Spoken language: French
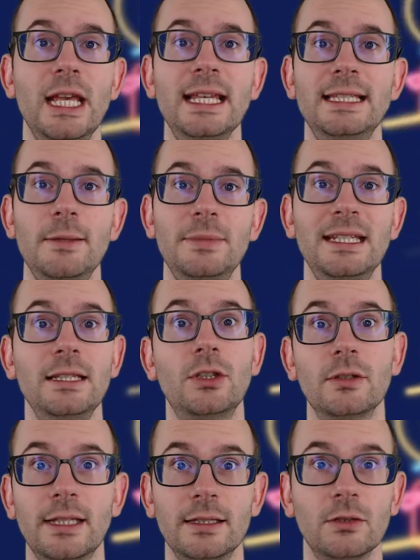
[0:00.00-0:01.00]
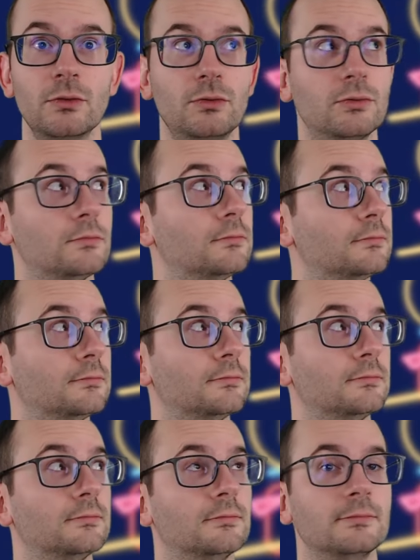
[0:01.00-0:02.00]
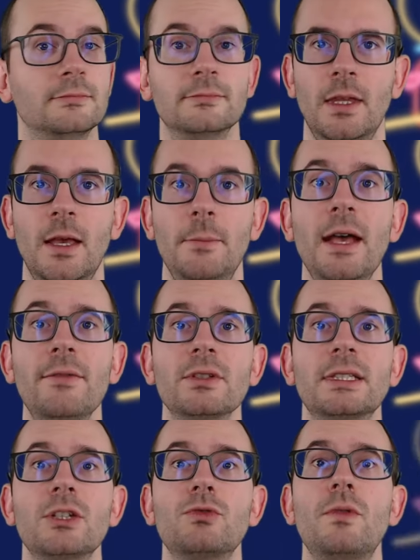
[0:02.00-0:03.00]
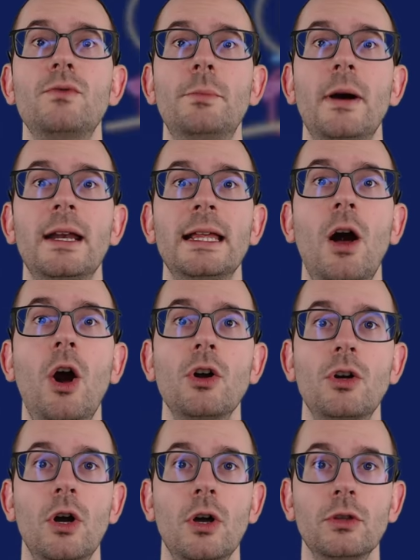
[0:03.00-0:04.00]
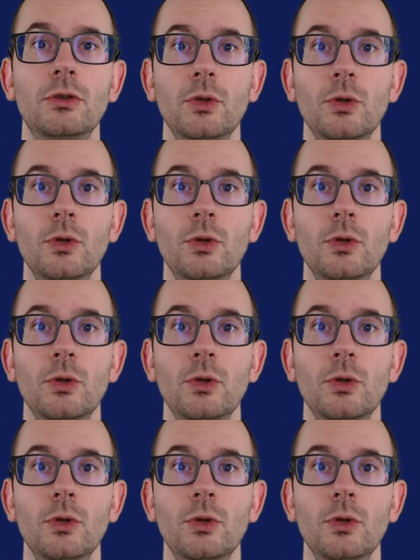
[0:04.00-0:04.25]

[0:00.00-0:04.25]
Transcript: SMC tant attendue. Mais avant ça, je dois vous parler encore de